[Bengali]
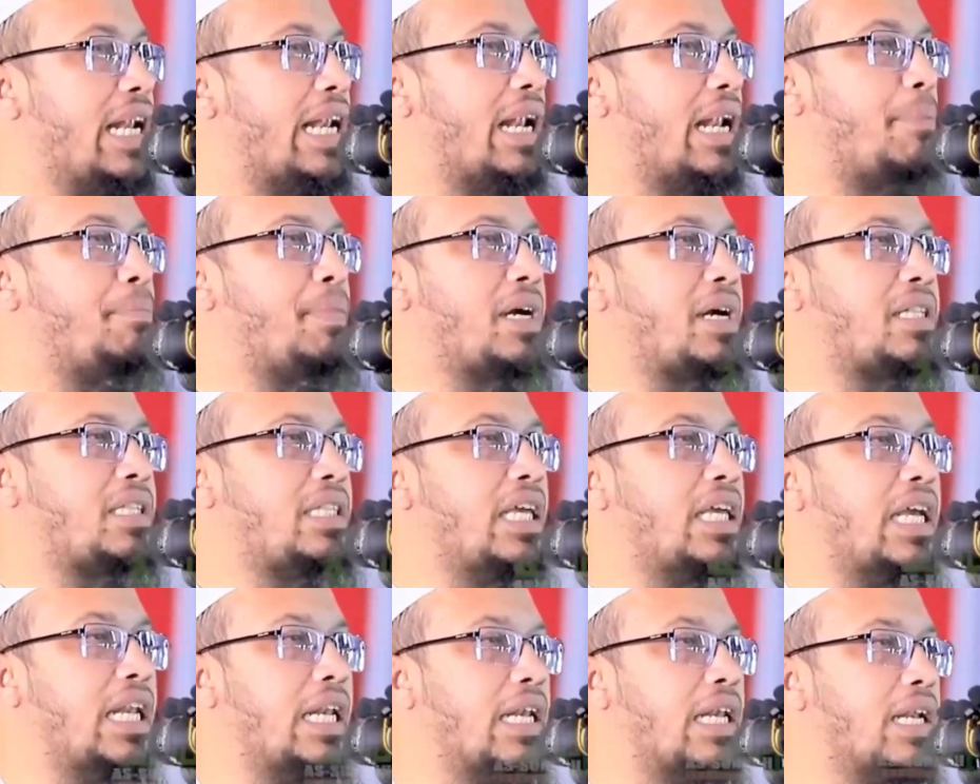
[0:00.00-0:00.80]
নাম্বার
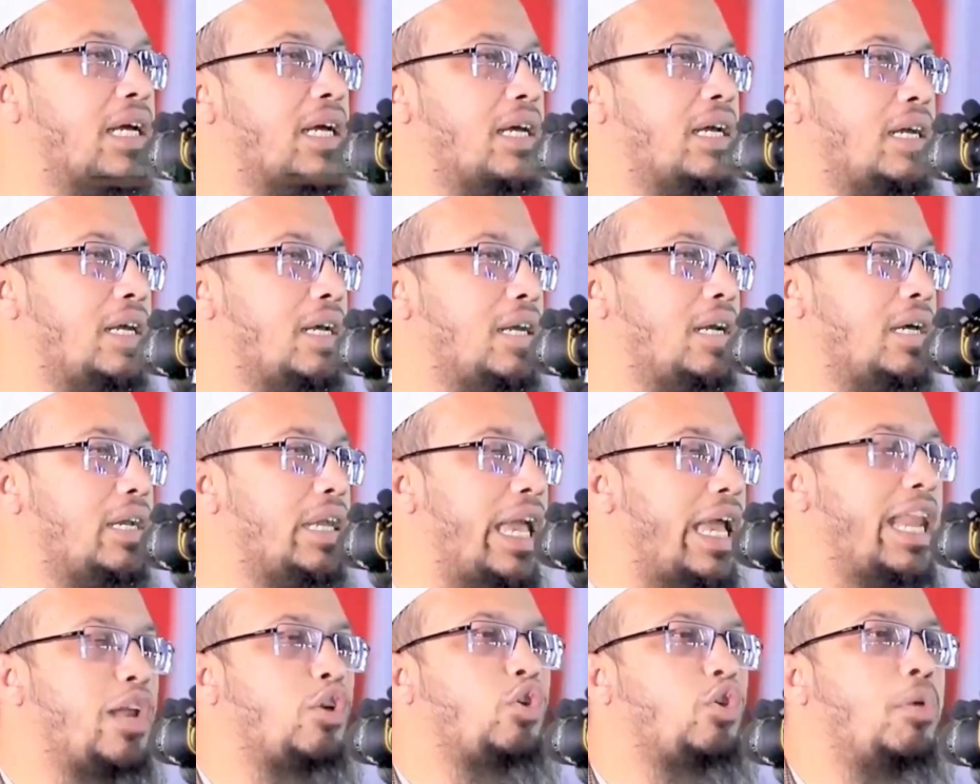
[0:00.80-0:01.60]
তিন
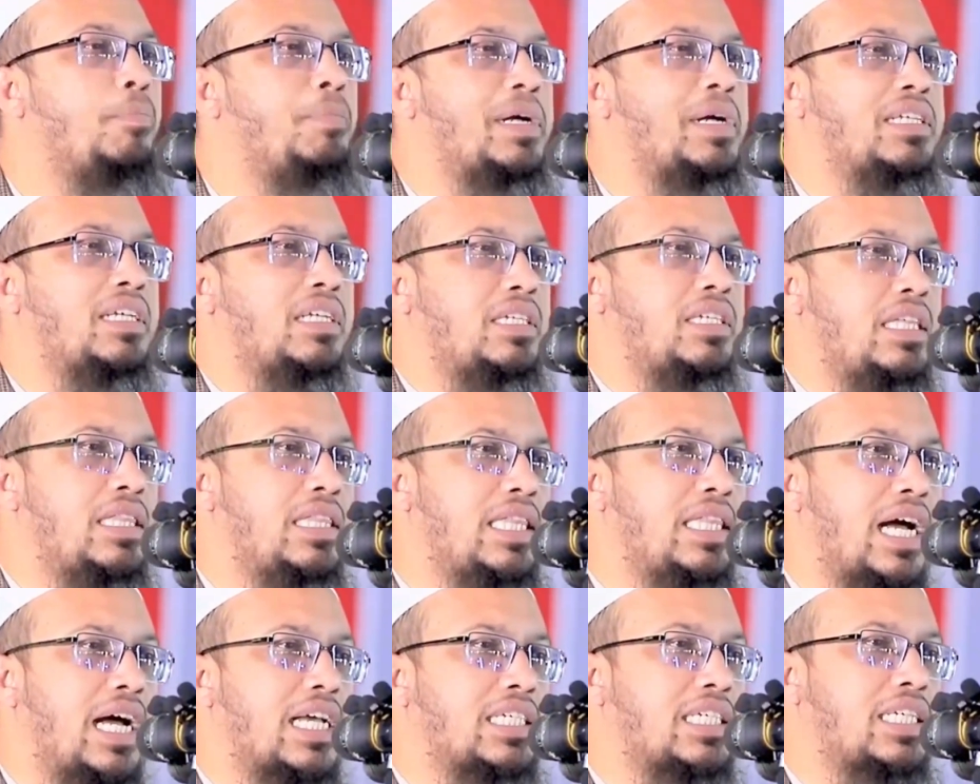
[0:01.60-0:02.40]
এরকম বাজে
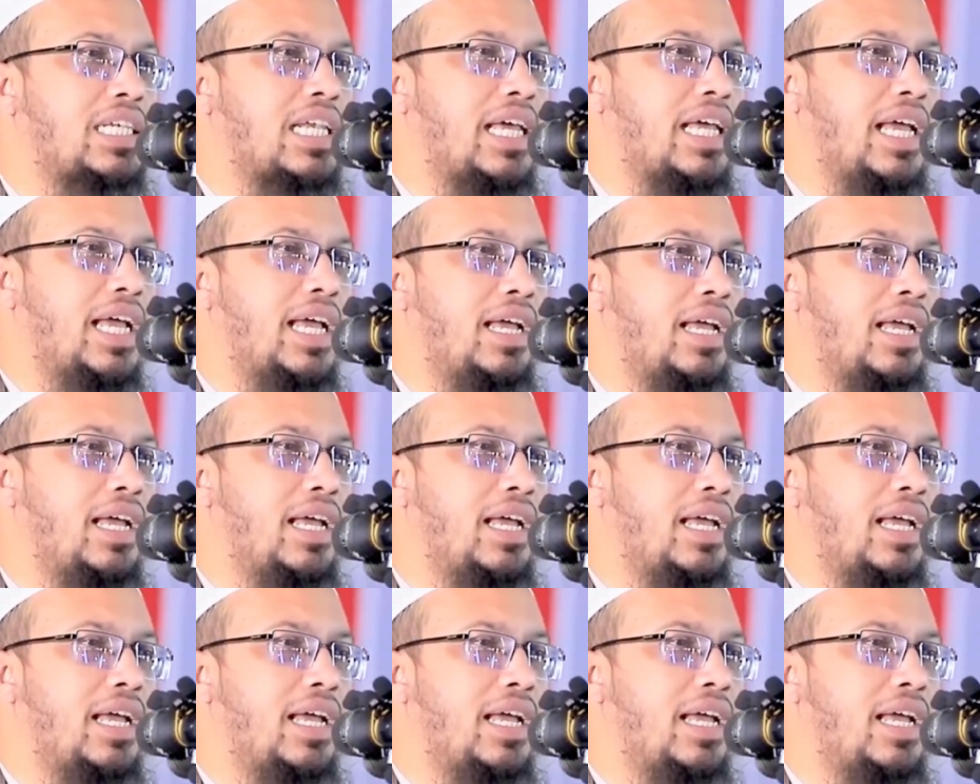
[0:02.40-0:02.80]
চিন্তা আসলে